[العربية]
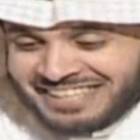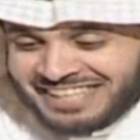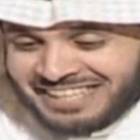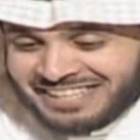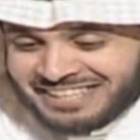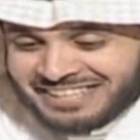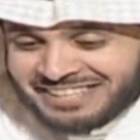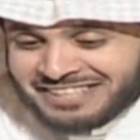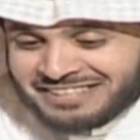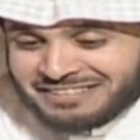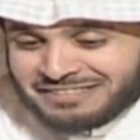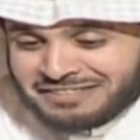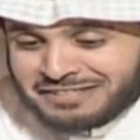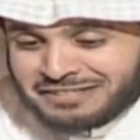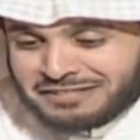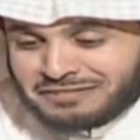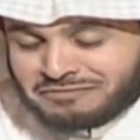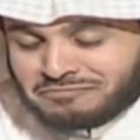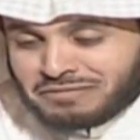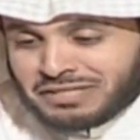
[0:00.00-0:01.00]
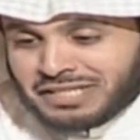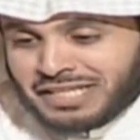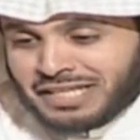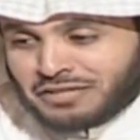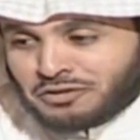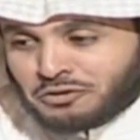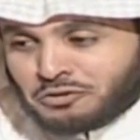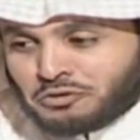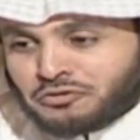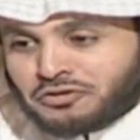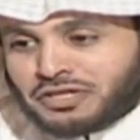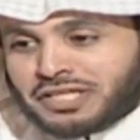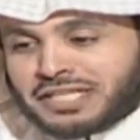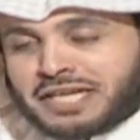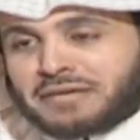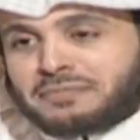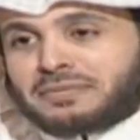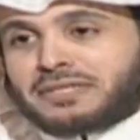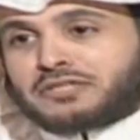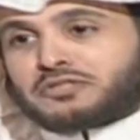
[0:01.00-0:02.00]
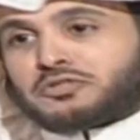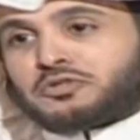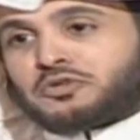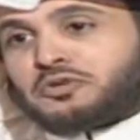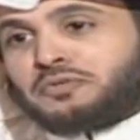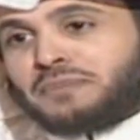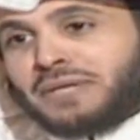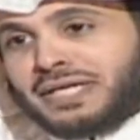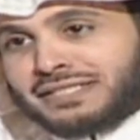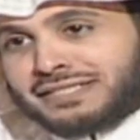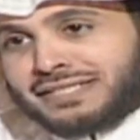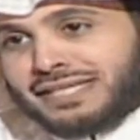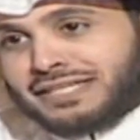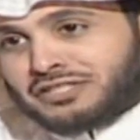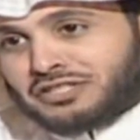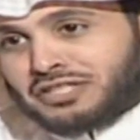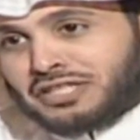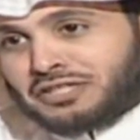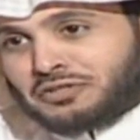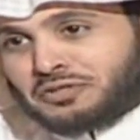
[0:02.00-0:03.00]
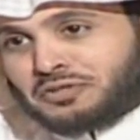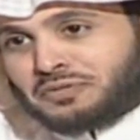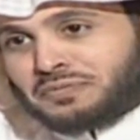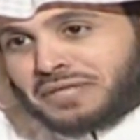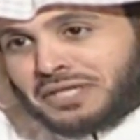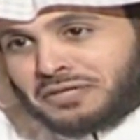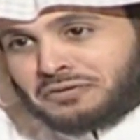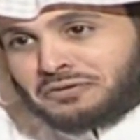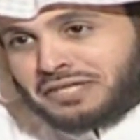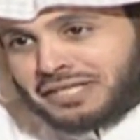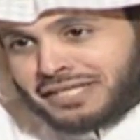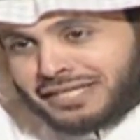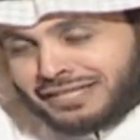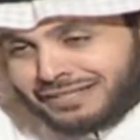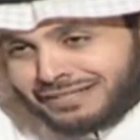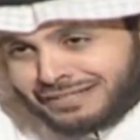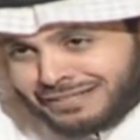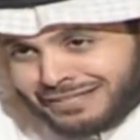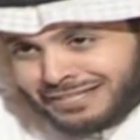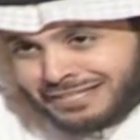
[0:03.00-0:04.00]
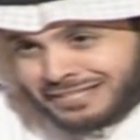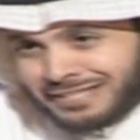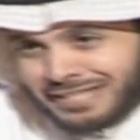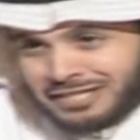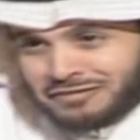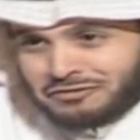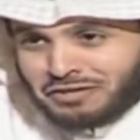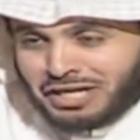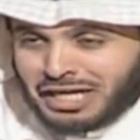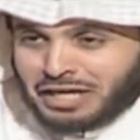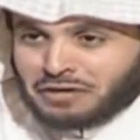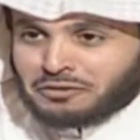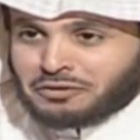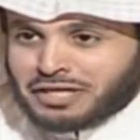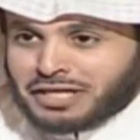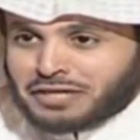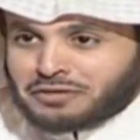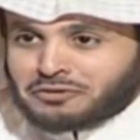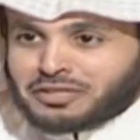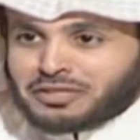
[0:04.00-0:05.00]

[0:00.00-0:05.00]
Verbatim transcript: يعني يعني ضيوفنا دائما نشكرهم على سعه صدرهم لانه احنا يعني نحاول ان